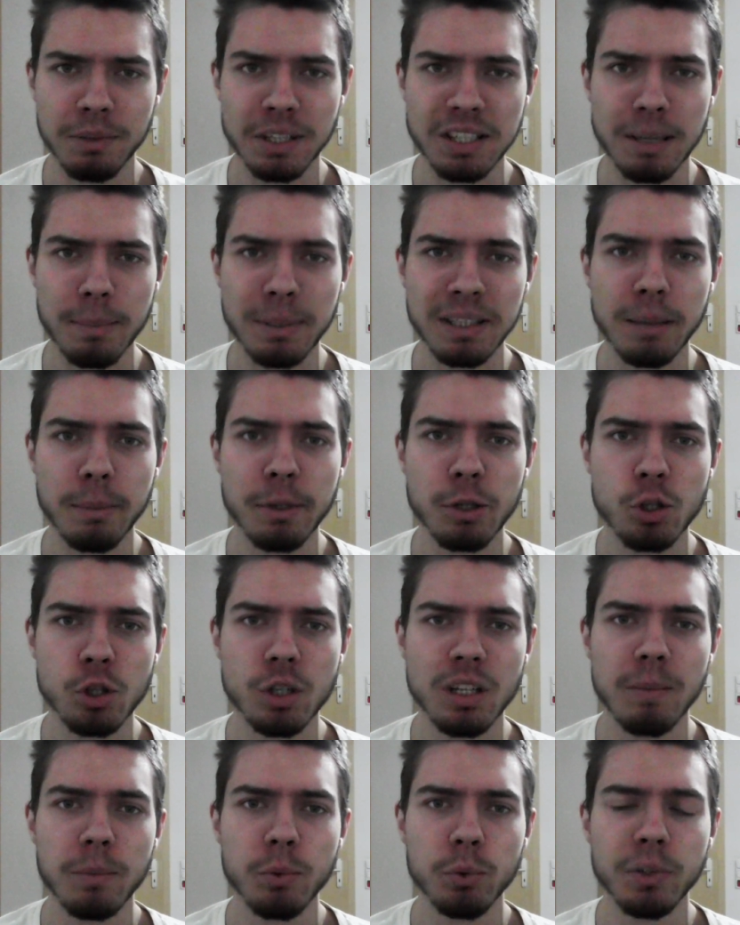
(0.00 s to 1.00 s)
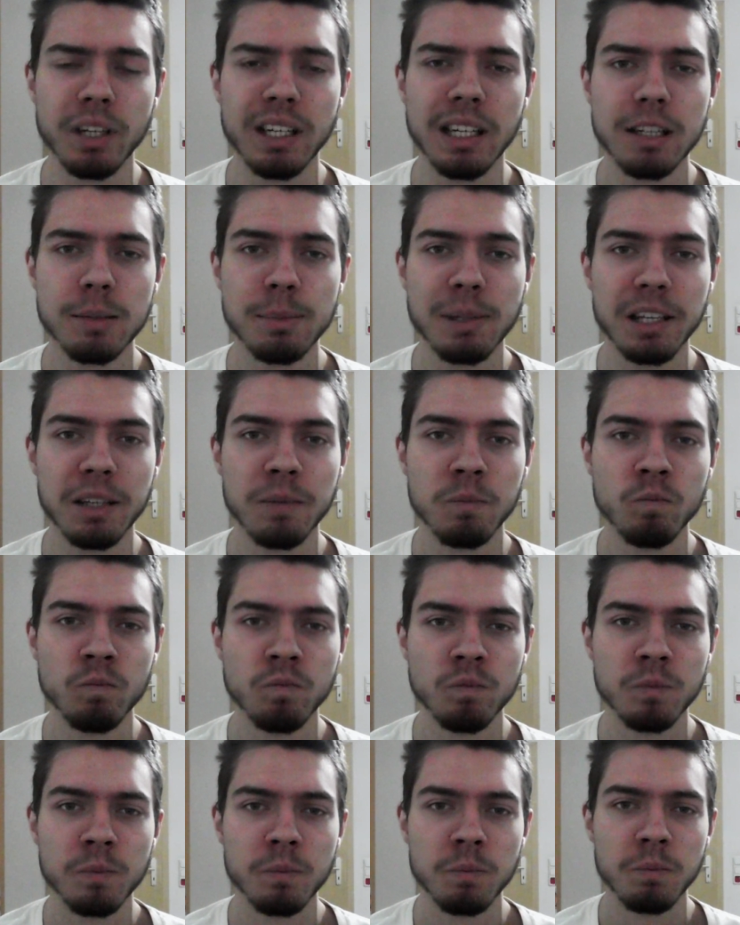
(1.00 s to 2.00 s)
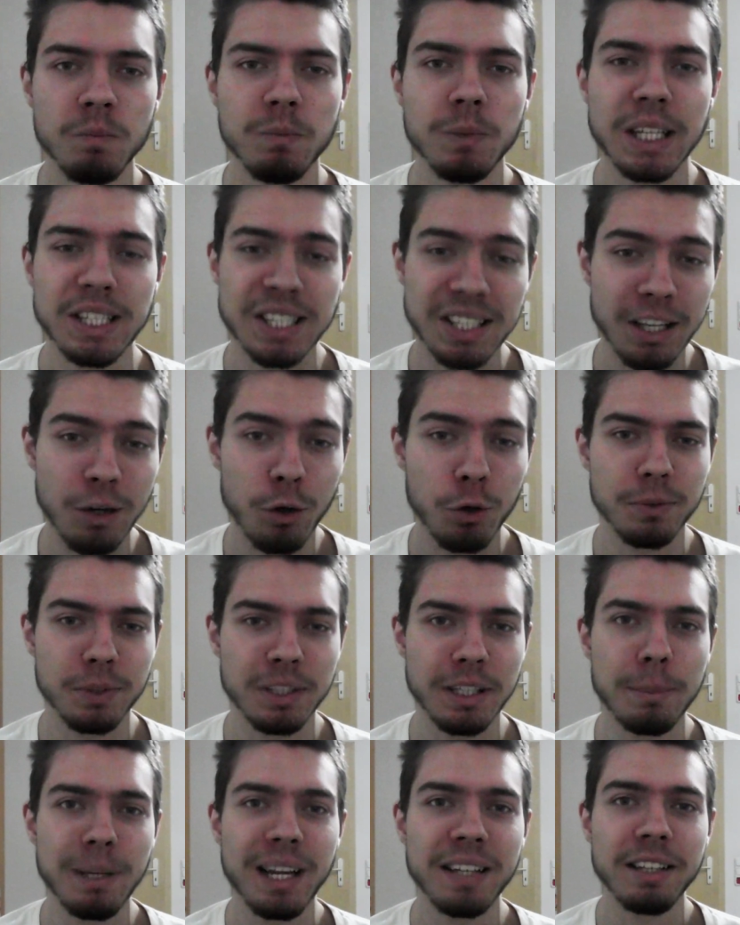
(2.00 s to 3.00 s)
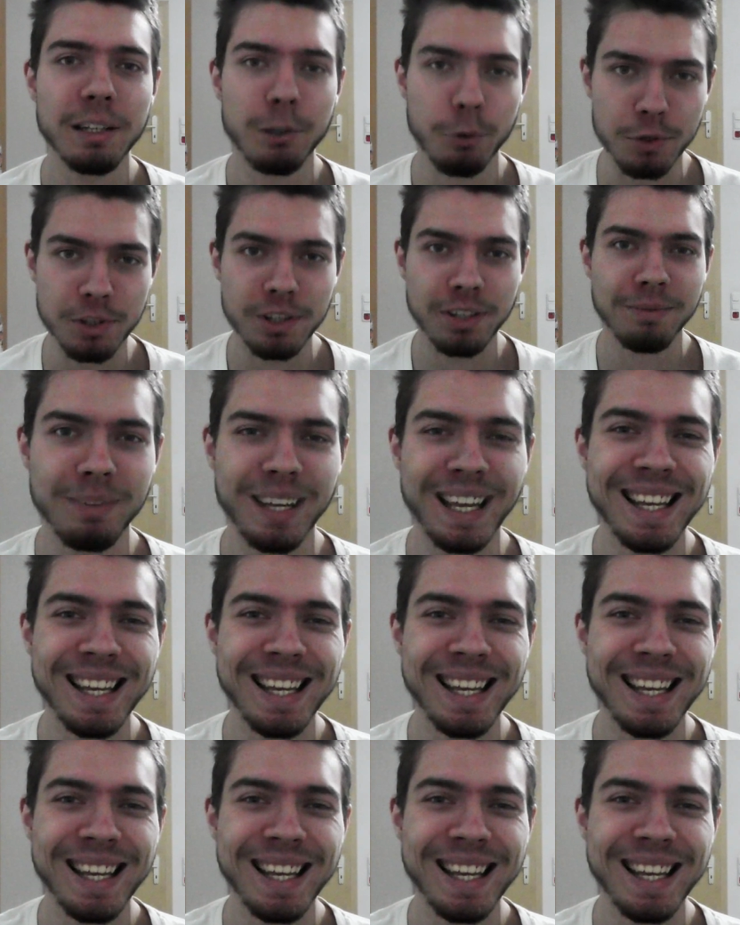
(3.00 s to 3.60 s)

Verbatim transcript: Das hat bei der Menschen Let's Play. Das seid ja auch von dem Leid erlöst.